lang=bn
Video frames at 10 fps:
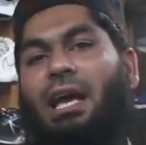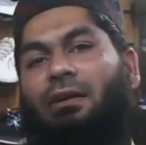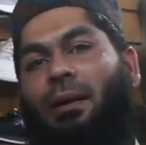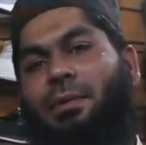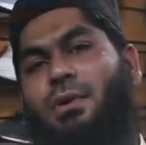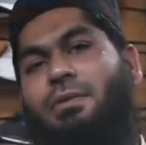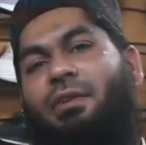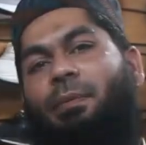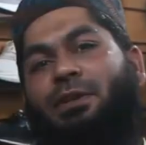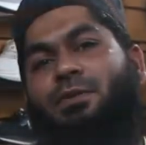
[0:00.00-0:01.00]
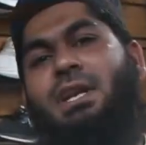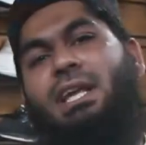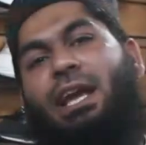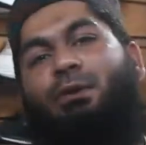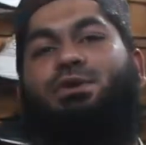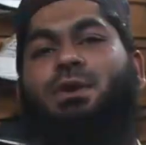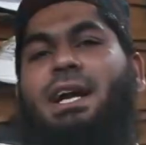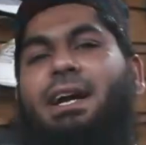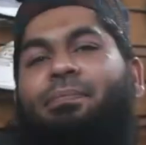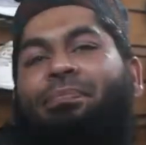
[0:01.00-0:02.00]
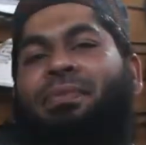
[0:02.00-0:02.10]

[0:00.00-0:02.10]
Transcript: এখন আমাদের অফার প্রাইস অনলি একুশশো টাকা